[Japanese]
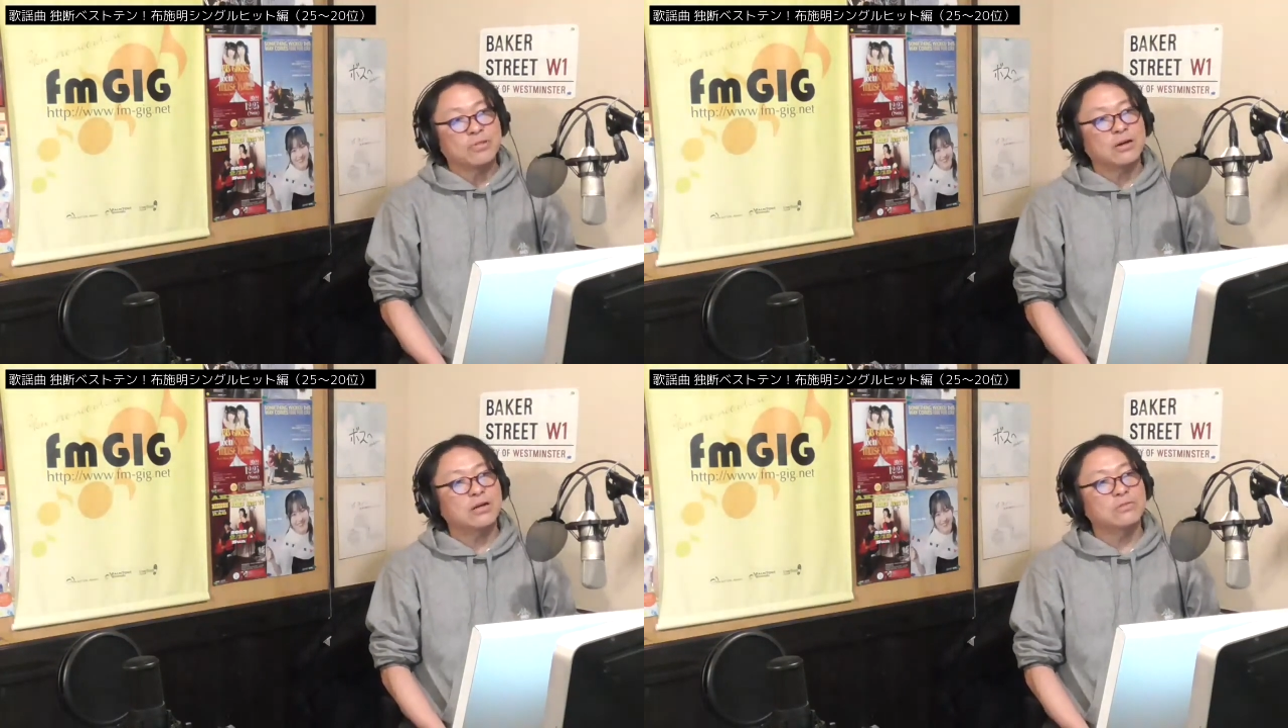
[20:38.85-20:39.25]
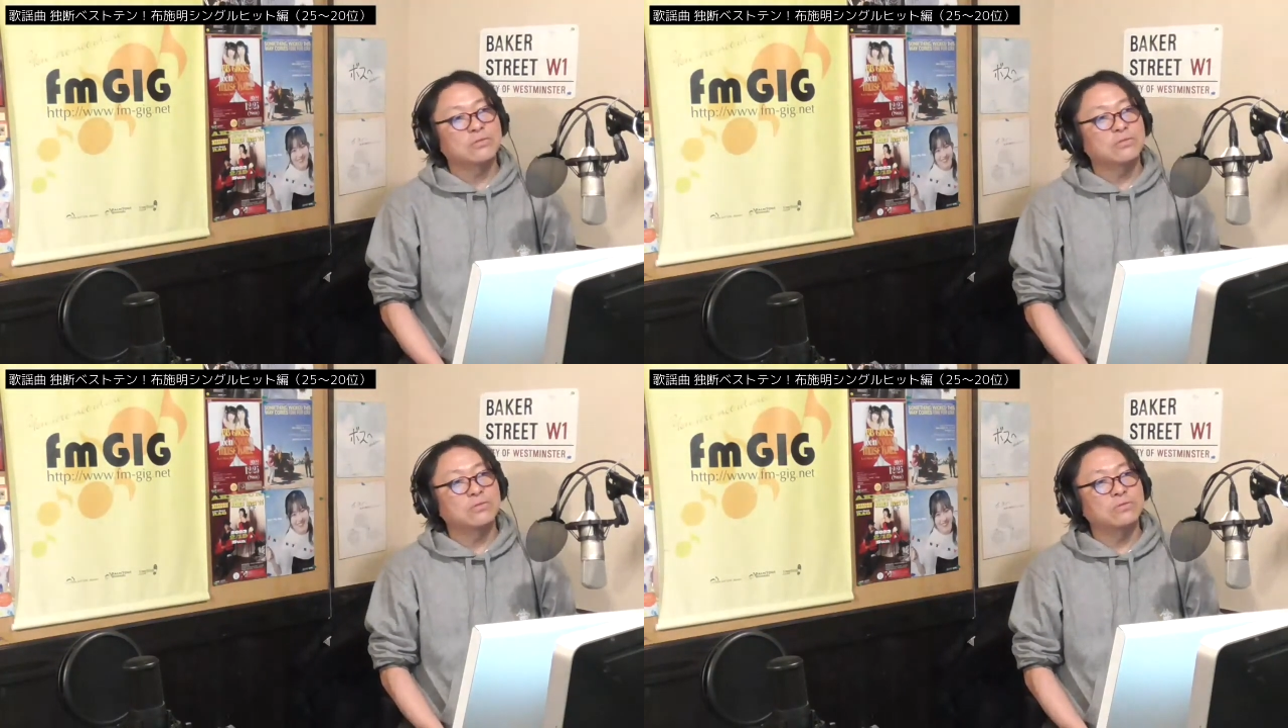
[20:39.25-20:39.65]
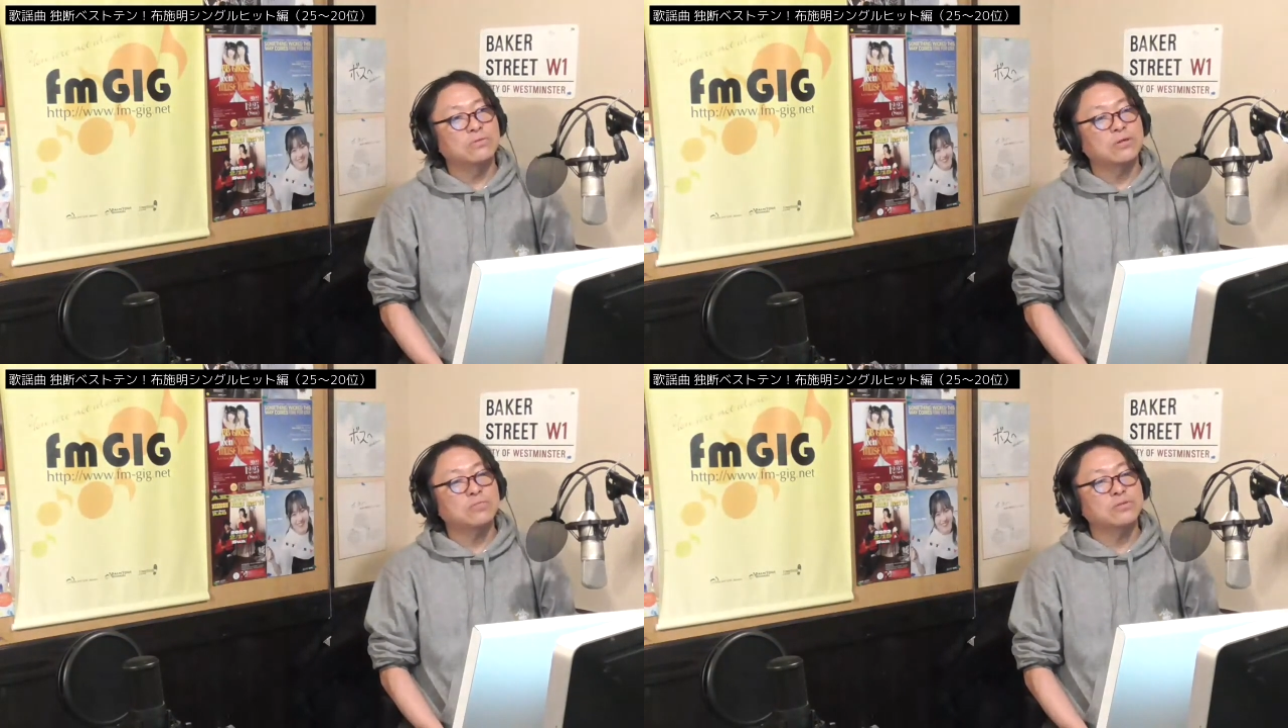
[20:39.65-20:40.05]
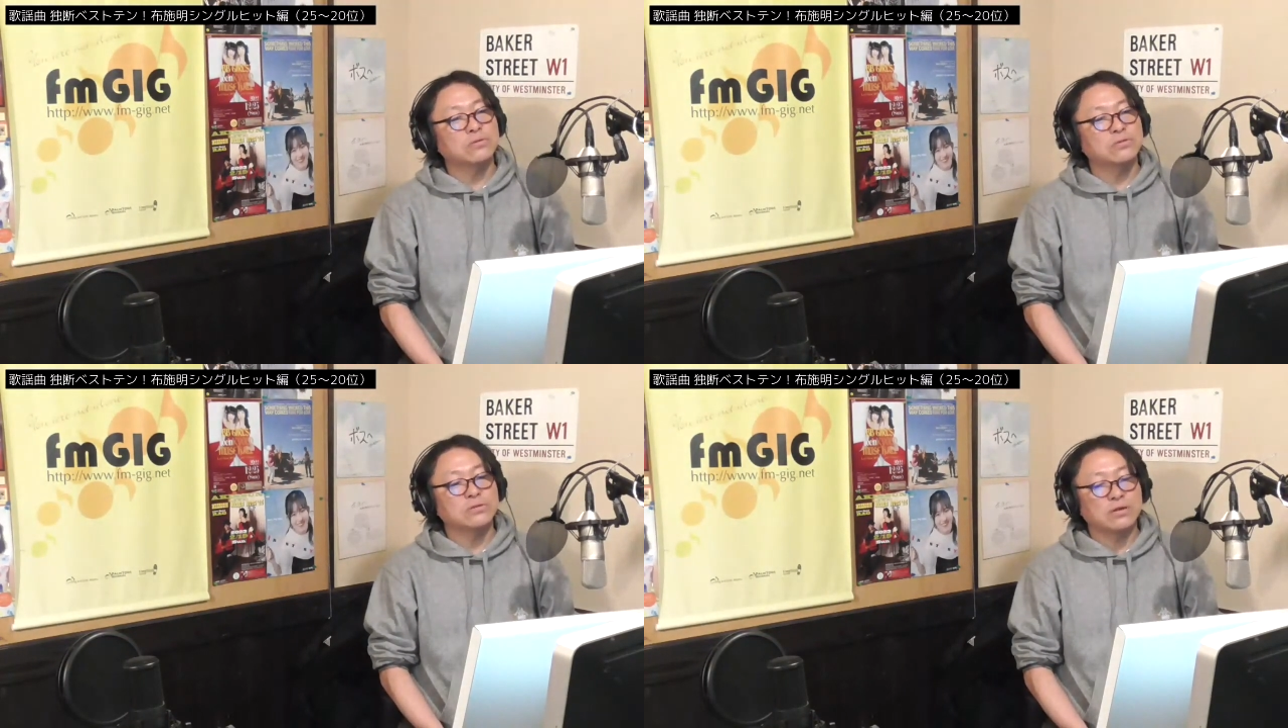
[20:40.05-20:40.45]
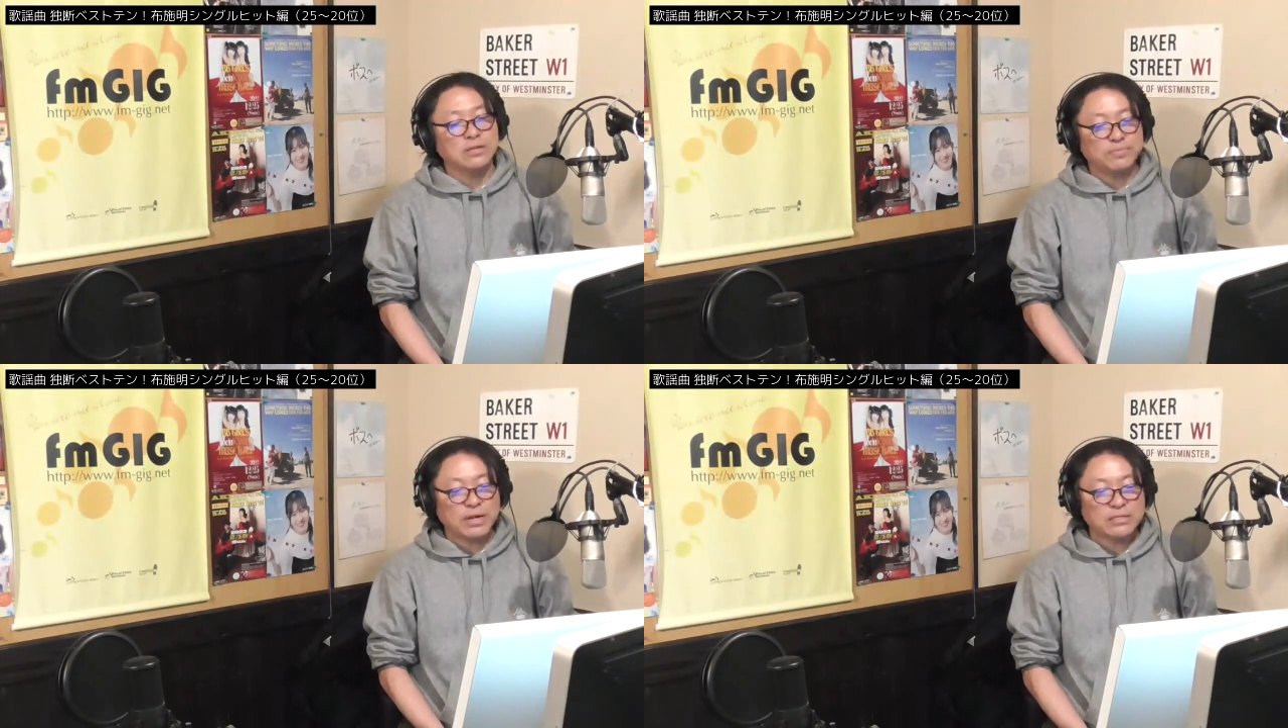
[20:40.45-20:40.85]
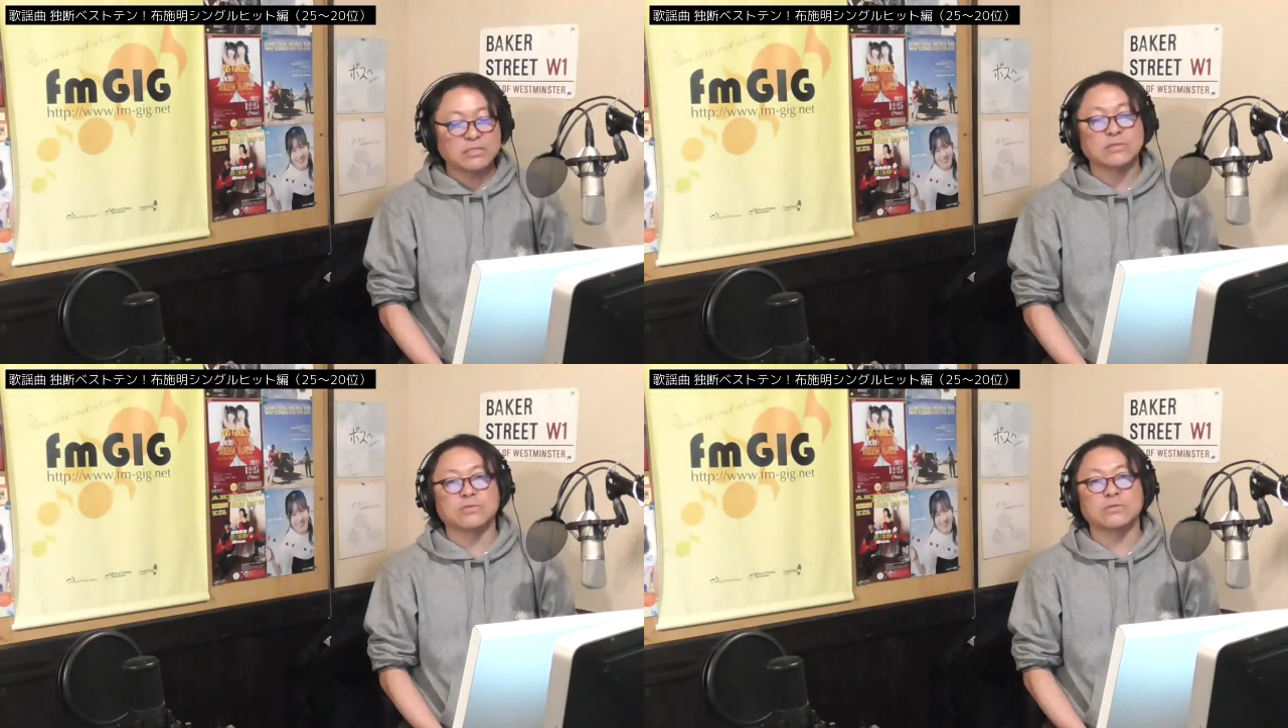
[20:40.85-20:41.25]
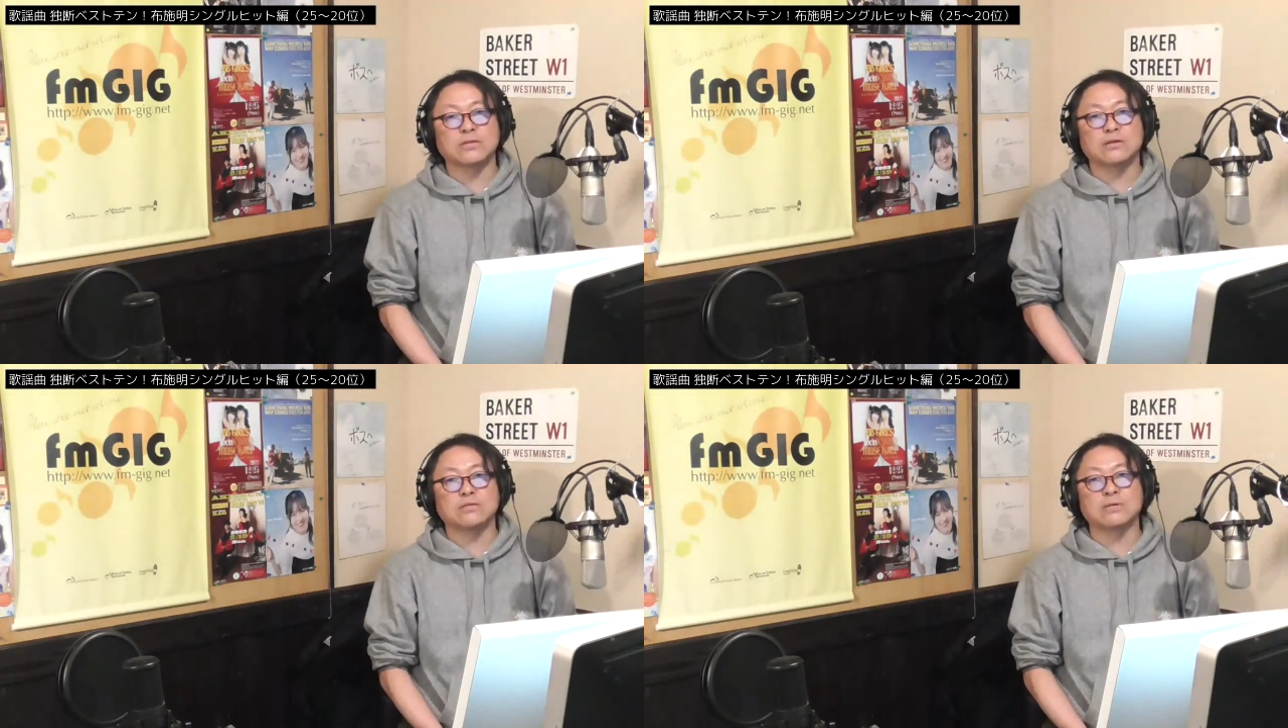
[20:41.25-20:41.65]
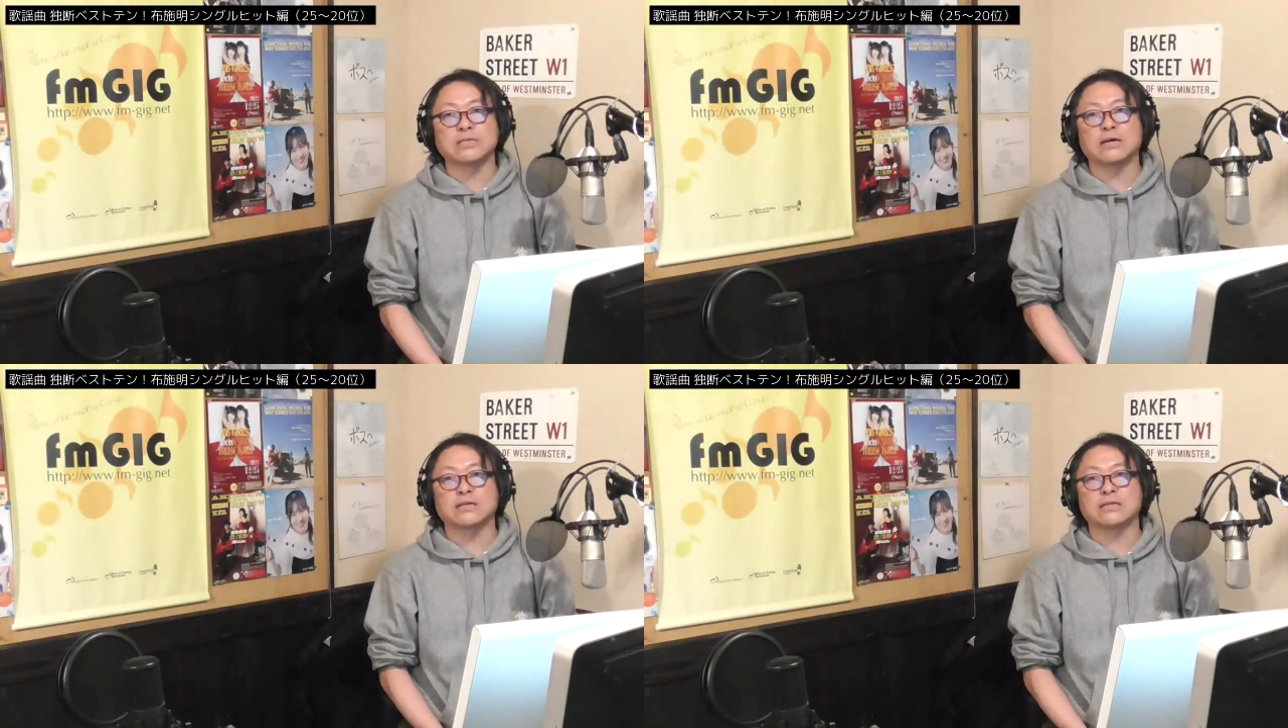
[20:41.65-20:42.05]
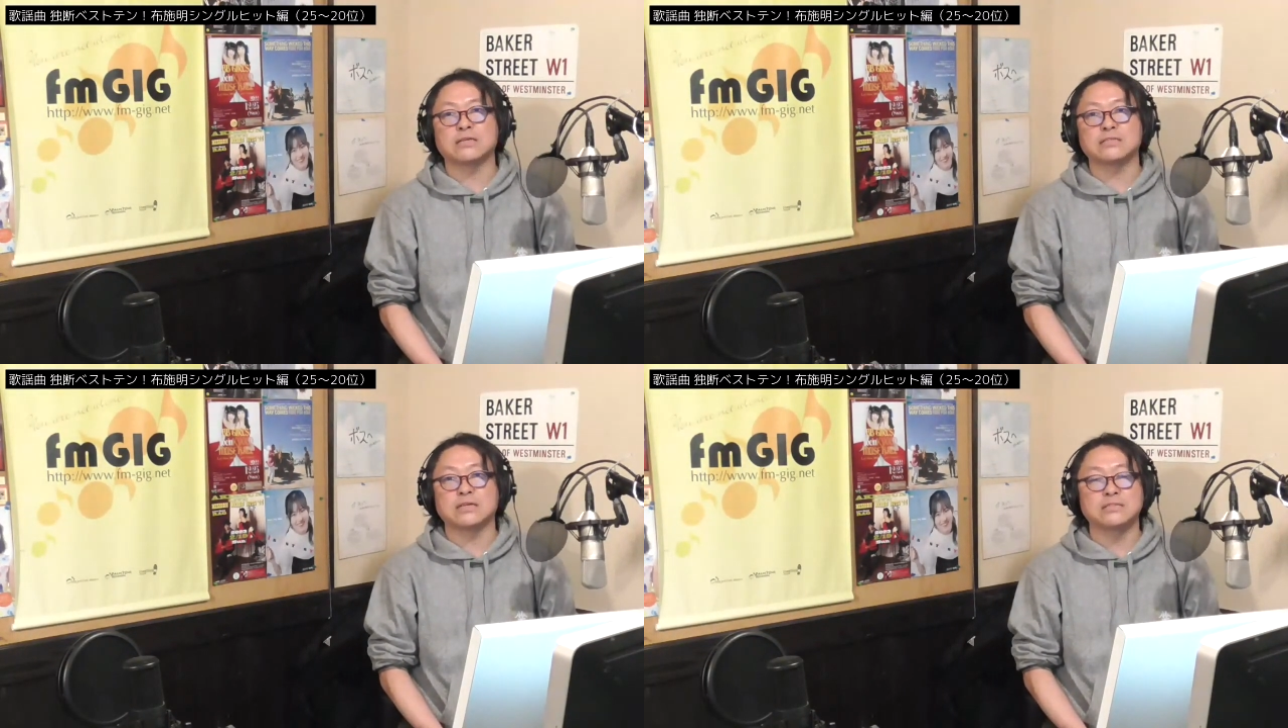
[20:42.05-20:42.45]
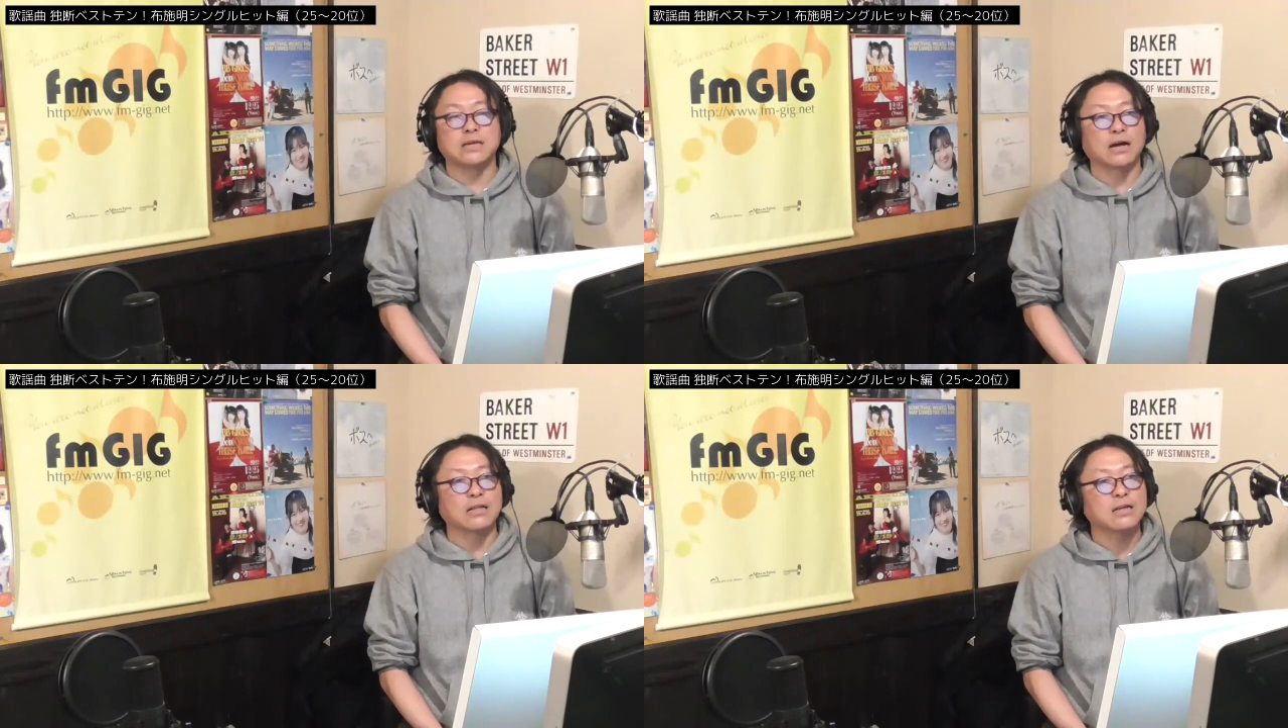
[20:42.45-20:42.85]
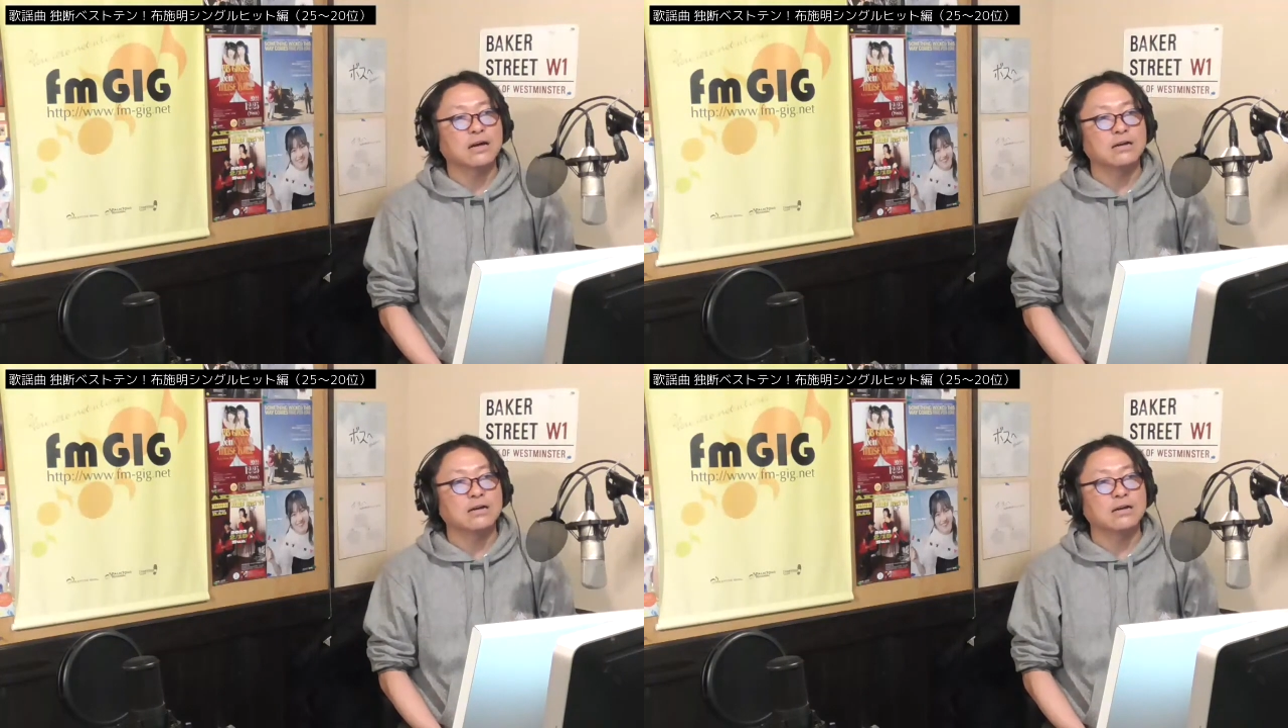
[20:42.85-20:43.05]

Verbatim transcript: あのー、でもその、それにプラスその平尾正明先生がね、